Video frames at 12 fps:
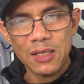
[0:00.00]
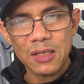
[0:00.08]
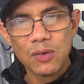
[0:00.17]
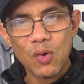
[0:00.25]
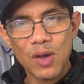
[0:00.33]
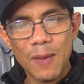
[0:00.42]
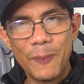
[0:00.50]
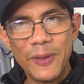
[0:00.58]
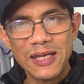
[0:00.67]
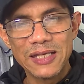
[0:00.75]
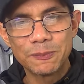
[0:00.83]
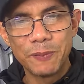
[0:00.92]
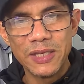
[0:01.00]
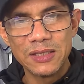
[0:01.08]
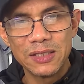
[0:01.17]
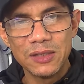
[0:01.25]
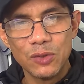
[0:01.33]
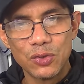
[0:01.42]
con apenas
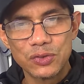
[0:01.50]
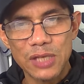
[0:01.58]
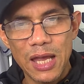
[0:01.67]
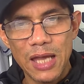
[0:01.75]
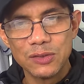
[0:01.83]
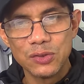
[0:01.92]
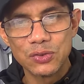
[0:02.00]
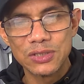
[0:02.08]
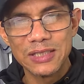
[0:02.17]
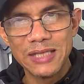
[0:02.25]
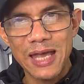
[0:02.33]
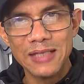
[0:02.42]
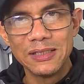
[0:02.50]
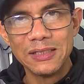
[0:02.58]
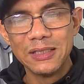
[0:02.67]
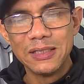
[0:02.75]
22 años de edad.